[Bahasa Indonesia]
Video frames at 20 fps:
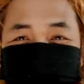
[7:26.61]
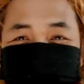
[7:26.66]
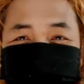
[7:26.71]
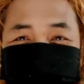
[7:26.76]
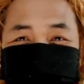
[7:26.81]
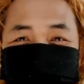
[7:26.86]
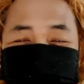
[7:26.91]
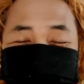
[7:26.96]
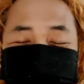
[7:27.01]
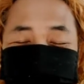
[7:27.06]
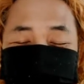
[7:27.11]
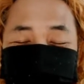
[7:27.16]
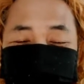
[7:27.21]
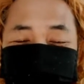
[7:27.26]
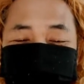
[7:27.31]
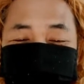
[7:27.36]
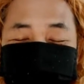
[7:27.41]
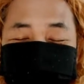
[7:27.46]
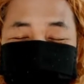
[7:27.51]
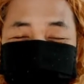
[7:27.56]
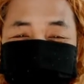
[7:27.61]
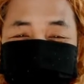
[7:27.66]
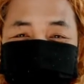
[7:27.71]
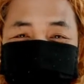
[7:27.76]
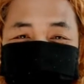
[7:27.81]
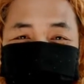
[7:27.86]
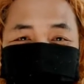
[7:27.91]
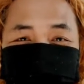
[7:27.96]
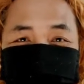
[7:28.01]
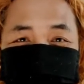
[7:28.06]
Ya.
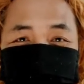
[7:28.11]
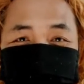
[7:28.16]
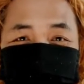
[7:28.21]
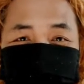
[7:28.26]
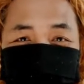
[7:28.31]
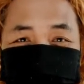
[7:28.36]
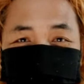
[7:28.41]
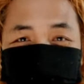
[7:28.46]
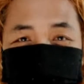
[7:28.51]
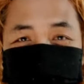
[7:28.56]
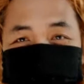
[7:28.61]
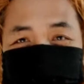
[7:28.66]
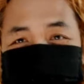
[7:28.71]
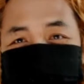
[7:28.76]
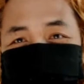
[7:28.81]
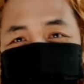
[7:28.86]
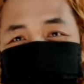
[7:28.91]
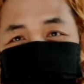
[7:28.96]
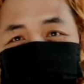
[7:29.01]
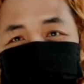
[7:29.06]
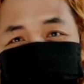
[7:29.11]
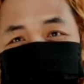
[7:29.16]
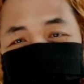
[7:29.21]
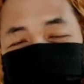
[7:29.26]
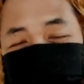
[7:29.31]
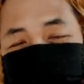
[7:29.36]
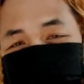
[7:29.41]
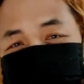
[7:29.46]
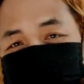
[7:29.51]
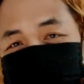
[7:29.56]
Jadi walaupun kalian
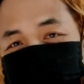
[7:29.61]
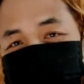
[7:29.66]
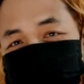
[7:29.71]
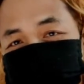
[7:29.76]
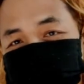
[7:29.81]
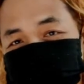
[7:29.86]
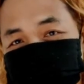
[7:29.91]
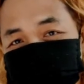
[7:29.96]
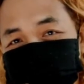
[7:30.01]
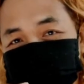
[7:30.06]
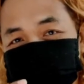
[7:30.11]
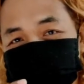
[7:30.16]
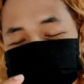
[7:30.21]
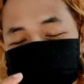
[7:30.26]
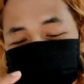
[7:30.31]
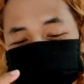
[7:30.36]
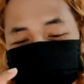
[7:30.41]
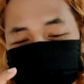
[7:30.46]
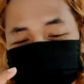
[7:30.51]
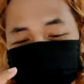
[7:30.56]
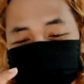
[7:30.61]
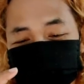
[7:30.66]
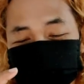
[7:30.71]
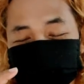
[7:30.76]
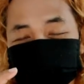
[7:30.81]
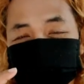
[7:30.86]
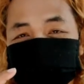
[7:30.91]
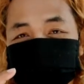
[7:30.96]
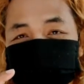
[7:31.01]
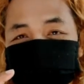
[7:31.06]
ada di
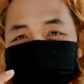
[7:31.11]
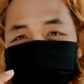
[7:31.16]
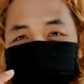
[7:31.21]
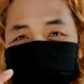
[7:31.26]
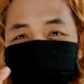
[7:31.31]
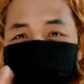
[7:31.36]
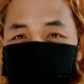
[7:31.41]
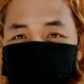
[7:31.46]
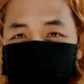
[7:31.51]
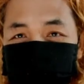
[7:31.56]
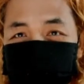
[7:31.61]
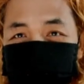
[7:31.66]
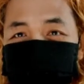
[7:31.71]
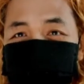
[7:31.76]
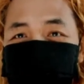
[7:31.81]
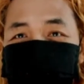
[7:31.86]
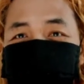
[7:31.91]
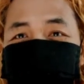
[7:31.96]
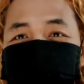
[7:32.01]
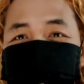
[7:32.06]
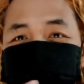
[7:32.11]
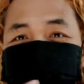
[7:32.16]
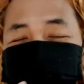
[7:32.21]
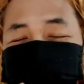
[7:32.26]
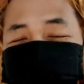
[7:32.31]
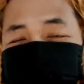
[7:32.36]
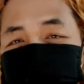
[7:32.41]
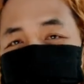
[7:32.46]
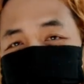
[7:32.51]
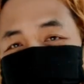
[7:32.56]
rumah itu
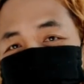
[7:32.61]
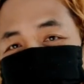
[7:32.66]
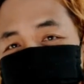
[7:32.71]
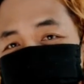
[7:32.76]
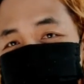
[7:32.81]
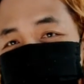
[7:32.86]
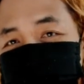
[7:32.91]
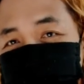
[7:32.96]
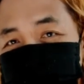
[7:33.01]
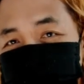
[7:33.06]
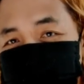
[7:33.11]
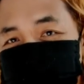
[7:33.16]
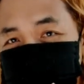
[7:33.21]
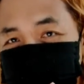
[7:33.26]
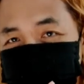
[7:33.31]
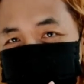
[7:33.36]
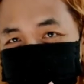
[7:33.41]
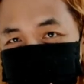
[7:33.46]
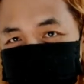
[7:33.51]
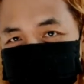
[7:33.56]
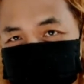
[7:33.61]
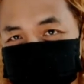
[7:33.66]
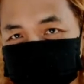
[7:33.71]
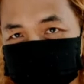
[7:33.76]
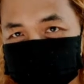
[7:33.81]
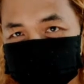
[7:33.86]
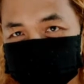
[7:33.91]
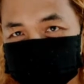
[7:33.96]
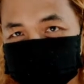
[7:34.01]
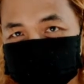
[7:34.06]
sebaiknya juga pakai
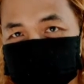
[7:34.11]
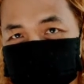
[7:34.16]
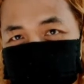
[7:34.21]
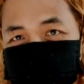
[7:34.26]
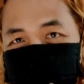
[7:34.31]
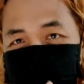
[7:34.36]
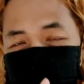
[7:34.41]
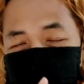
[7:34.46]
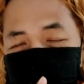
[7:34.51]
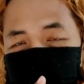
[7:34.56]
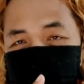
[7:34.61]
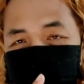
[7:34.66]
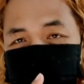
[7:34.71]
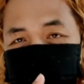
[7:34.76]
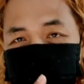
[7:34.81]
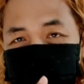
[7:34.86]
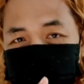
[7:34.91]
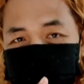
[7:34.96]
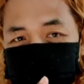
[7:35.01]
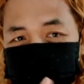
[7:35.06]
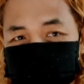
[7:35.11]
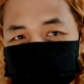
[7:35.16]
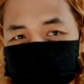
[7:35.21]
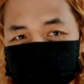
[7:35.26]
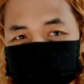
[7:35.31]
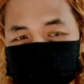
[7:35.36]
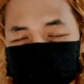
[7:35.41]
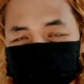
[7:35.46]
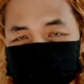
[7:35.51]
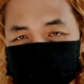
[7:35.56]
masker. Ada
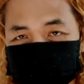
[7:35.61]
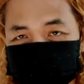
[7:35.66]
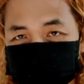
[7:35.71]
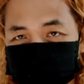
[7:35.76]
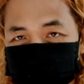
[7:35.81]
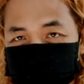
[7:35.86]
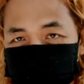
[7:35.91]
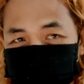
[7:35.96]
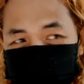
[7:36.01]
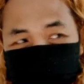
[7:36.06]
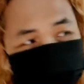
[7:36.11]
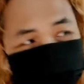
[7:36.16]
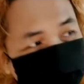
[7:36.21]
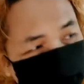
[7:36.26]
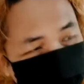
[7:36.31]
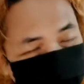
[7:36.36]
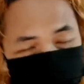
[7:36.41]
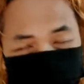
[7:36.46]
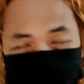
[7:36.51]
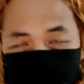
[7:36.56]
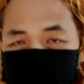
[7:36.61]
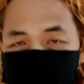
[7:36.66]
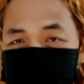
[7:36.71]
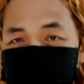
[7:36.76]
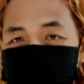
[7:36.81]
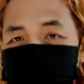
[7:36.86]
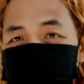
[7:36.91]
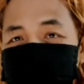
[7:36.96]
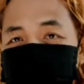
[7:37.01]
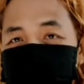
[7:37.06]
di lingkungan,
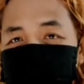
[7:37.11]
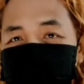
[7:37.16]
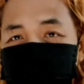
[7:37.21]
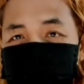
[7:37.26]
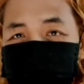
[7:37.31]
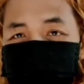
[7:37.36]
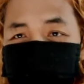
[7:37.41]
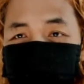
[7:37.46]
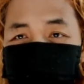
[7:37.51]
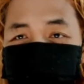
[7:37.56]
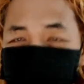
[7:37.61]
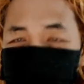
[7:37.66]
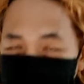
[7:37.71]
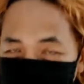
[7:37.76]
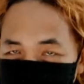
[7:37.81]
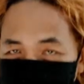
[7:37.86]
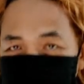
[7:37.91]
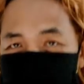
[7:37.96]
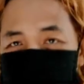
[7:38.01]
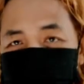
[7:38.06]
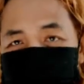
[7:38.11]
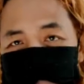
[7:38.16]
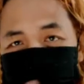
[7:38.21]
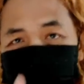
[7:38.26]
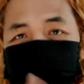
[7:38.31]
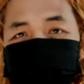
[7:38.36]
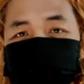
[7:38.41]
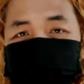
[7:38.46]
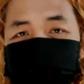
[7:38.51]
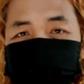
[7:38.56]
ada di dalam mobil aja sendiri
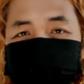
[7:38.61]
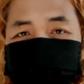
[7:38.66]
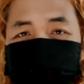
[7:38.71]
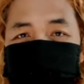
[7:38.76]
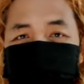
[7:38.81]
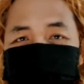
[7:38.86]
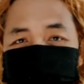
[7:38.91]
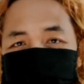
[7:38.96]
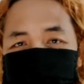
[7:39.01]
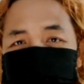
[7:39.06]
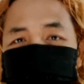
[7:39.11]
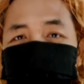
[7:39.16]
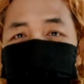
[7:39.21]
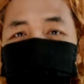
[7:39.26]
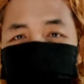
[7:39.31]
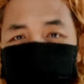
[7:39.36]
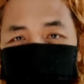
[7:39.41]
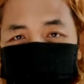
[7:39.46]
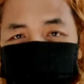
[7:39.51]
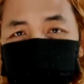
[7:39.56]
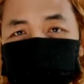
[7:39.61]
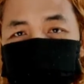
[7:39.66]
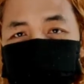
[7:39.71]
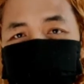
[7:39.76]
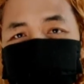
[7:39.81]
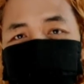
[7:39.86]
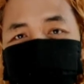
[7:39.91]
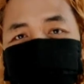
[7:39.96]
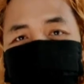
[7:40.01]
harus pakai masker seharusnya.